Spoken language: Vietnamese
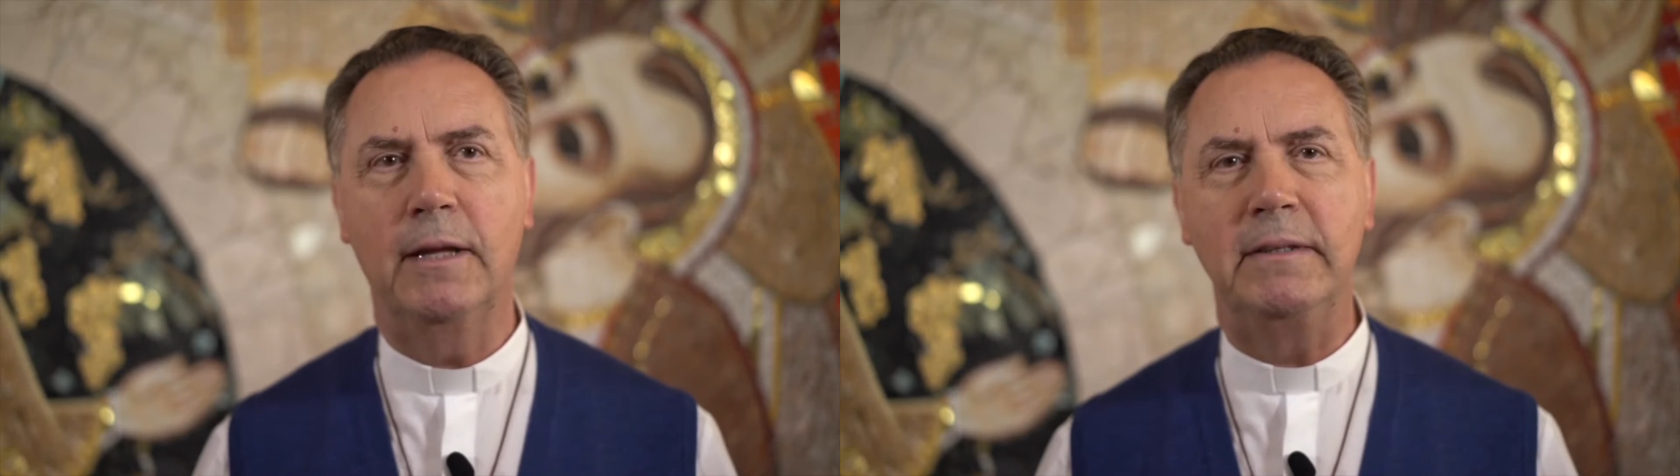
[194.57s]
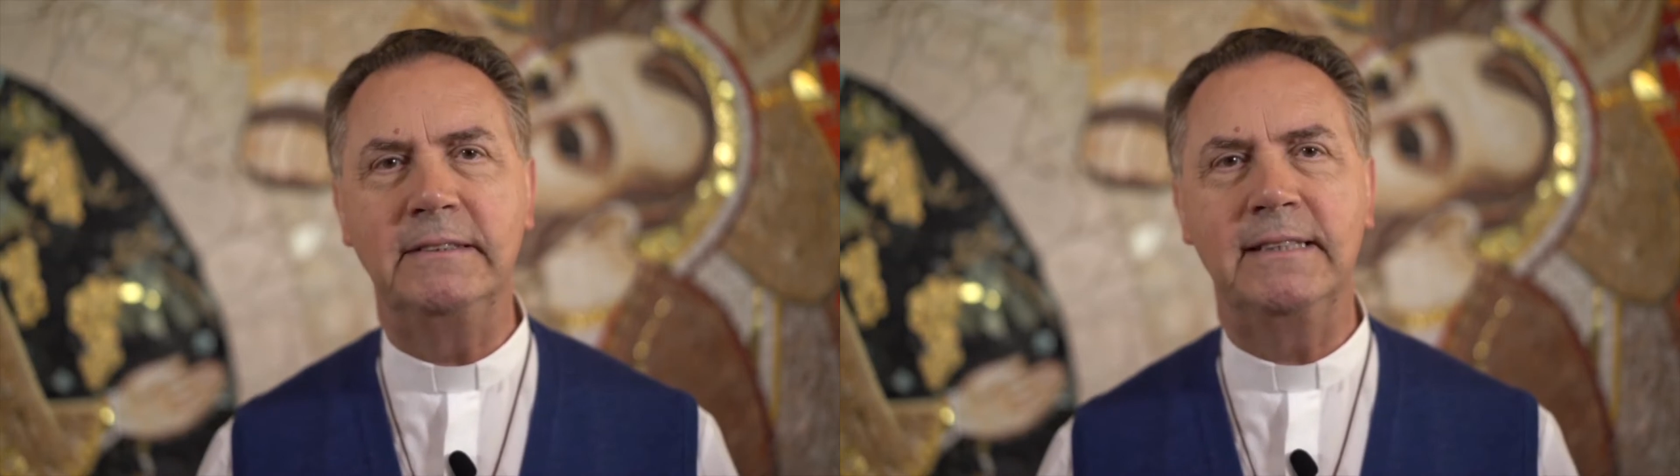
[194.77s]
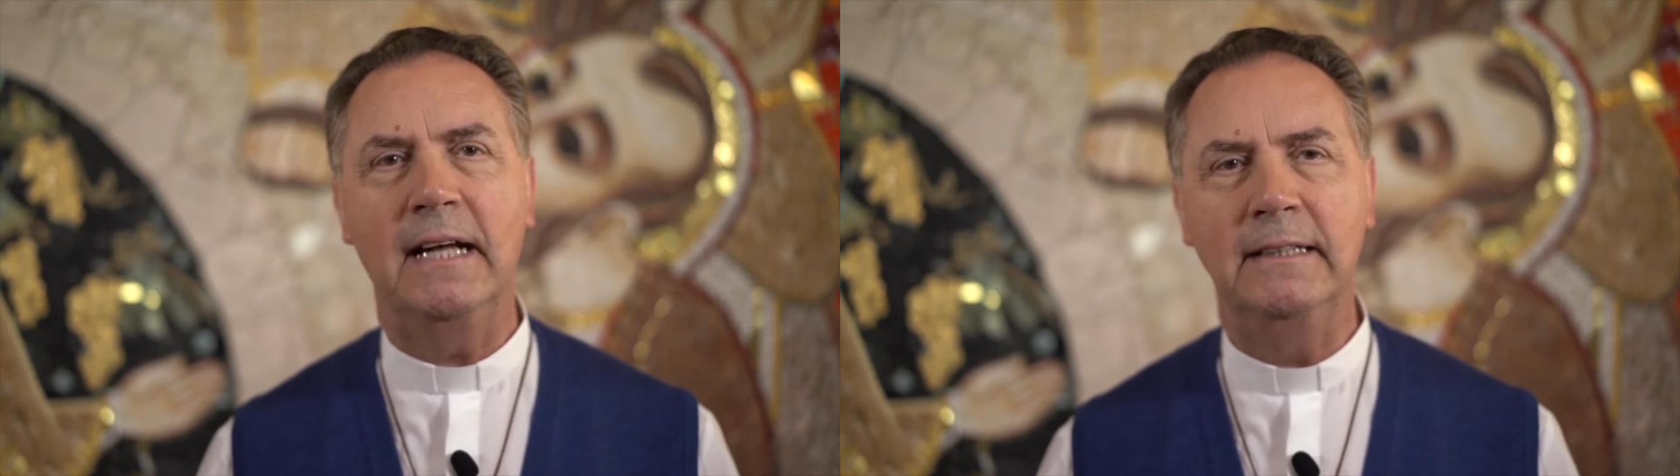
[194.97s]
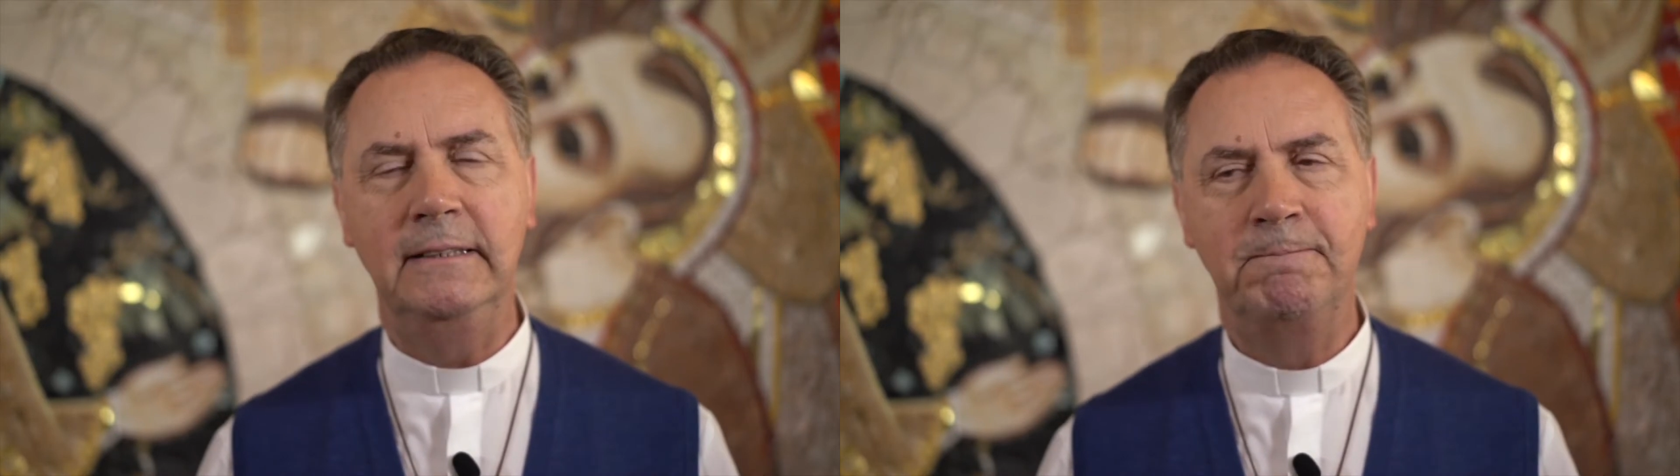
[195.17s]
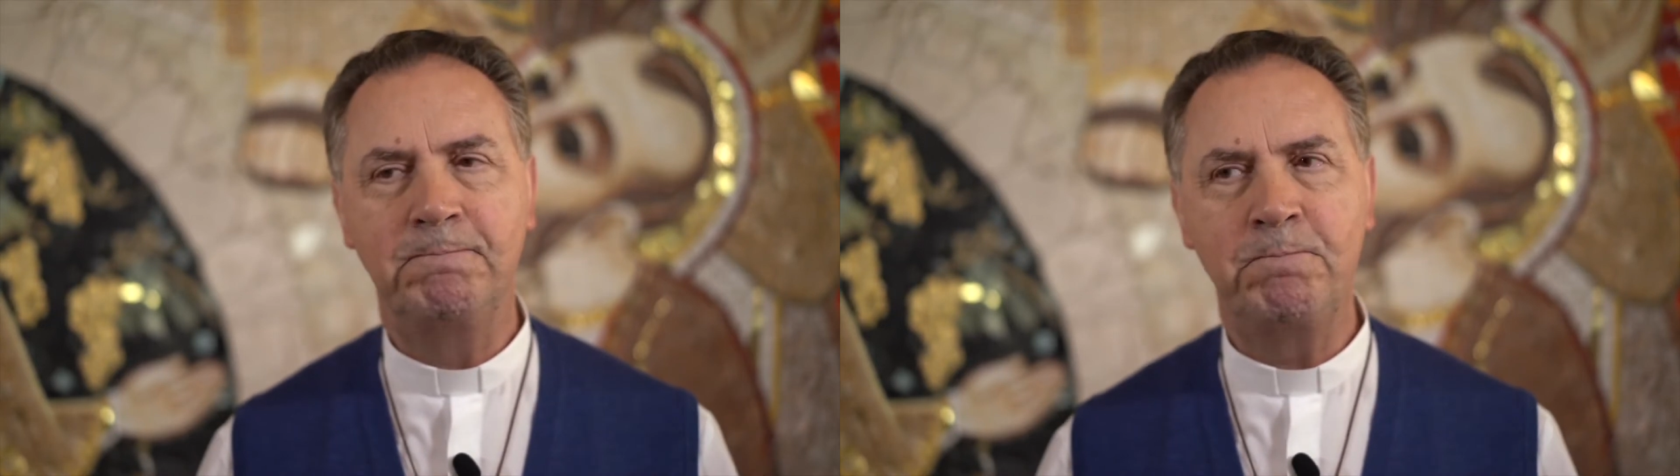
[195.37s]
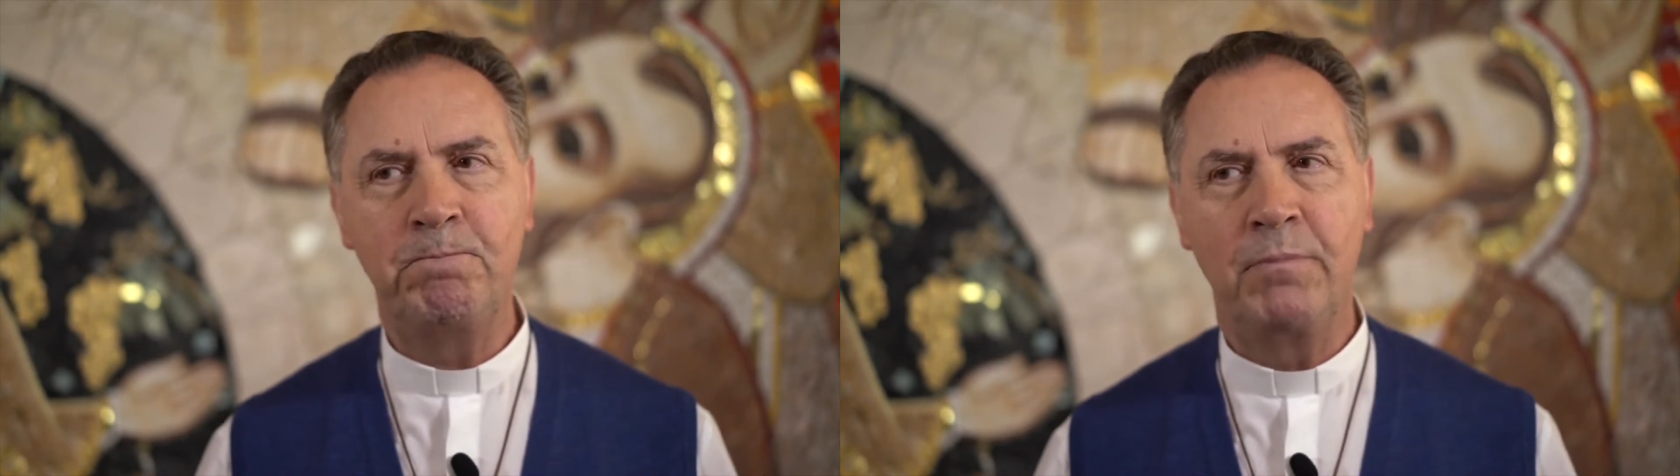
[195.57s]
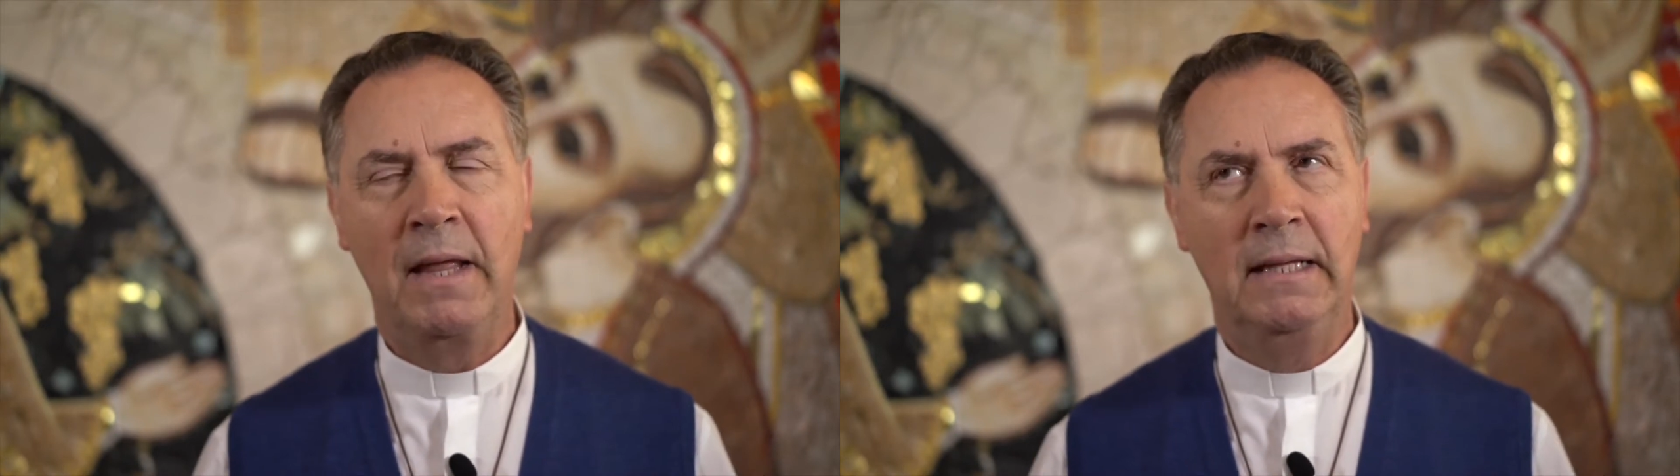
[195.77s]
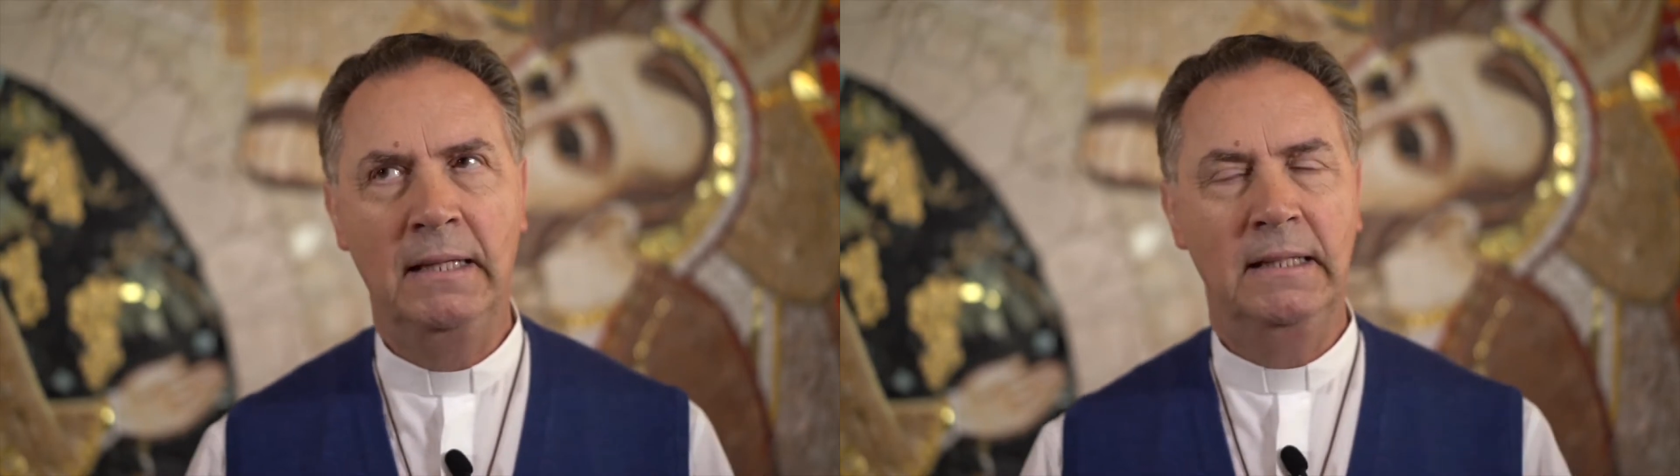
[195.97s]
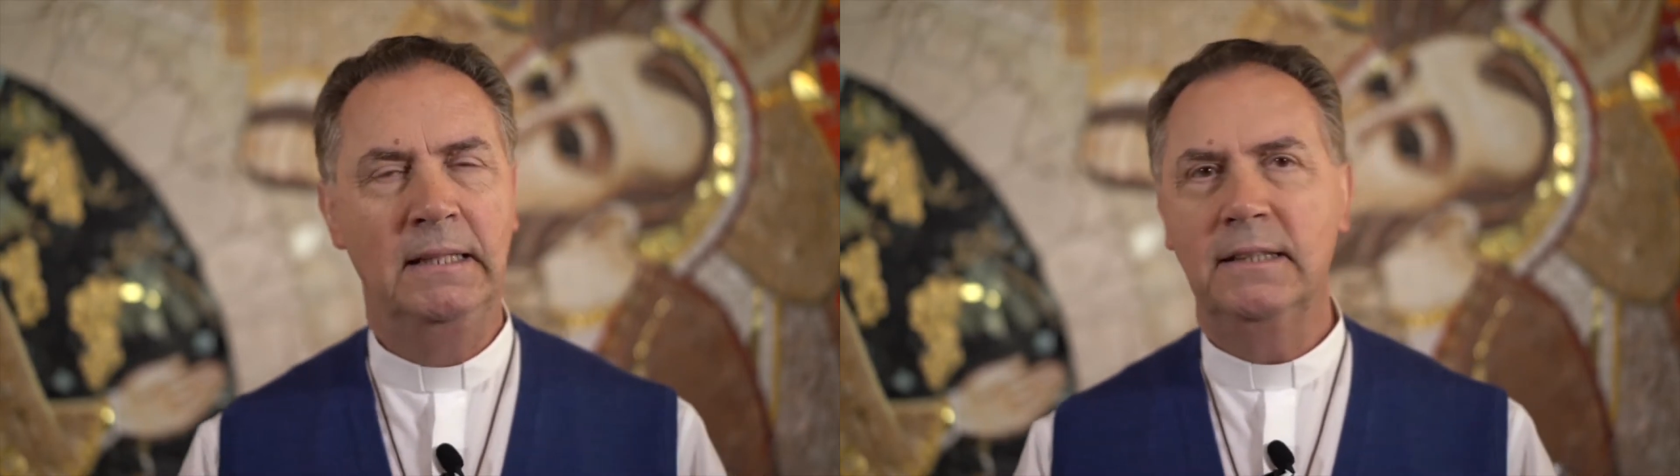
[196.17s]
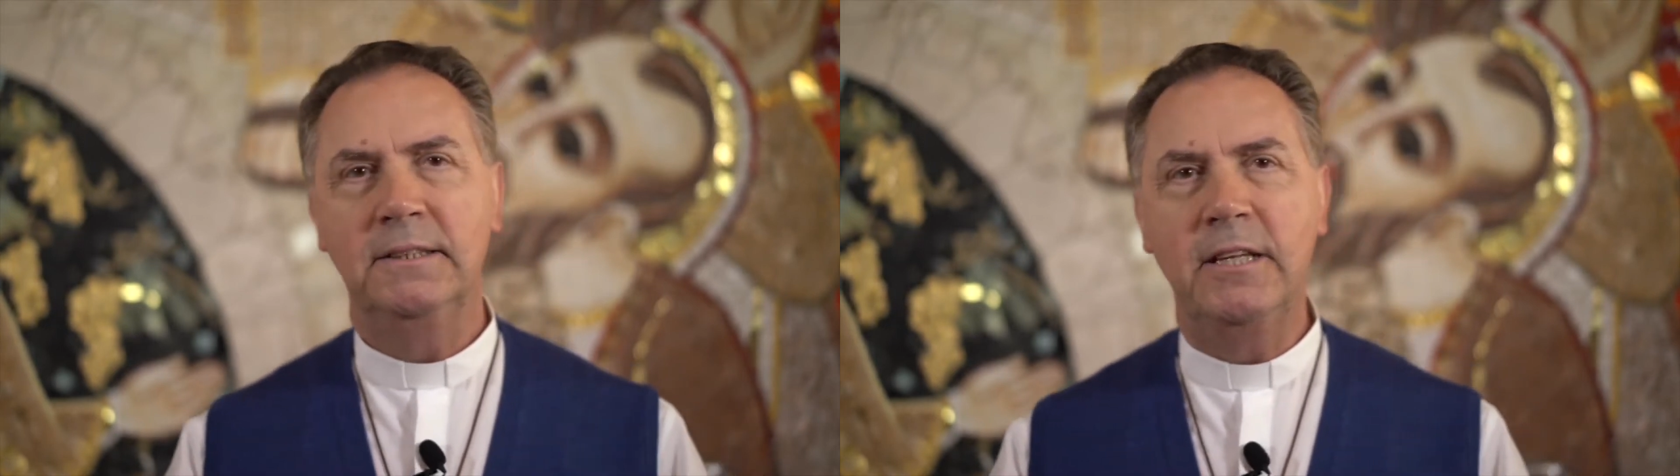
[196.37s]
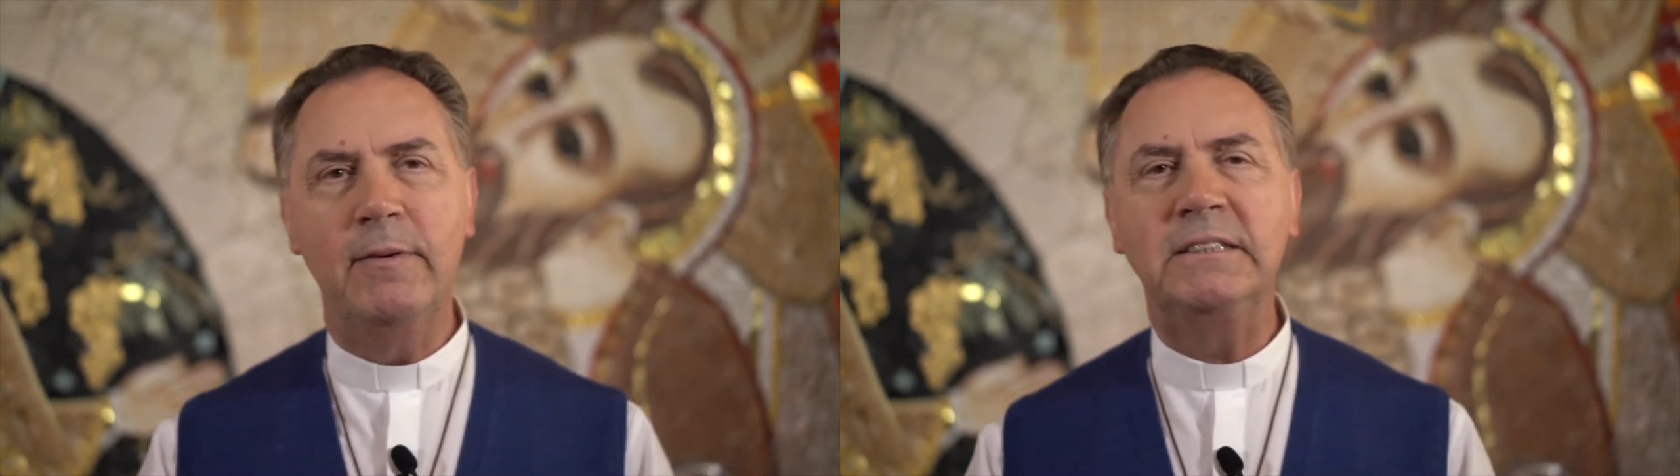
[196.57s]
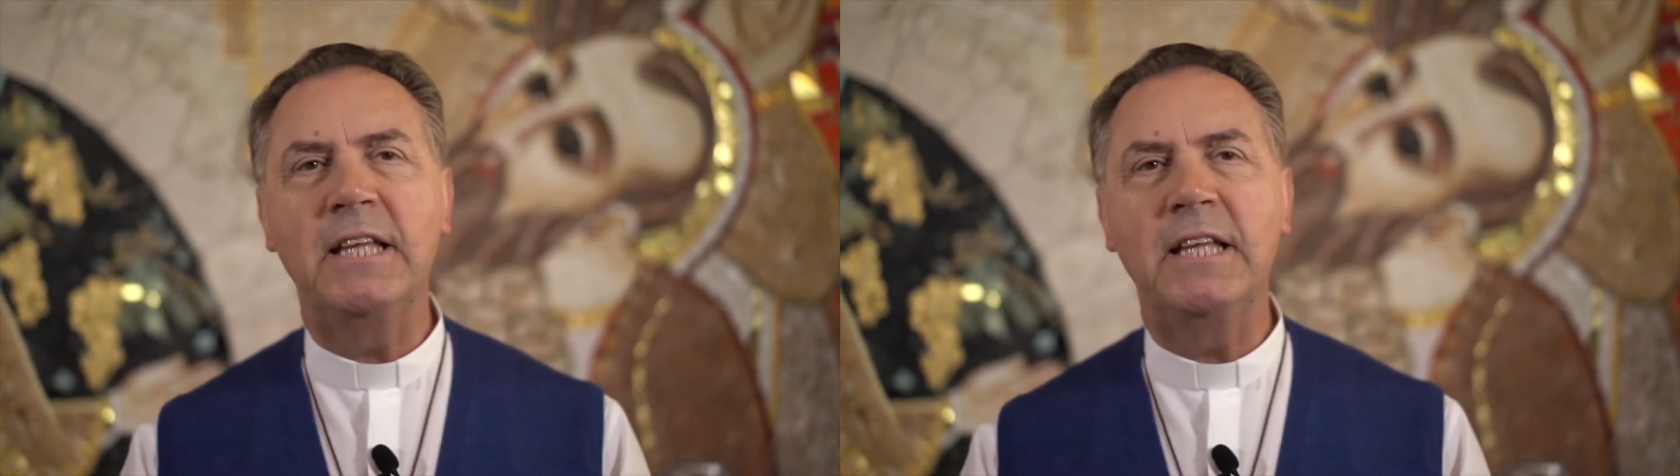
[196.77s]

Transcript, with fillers: bị tước đoạt các quyền cơ bản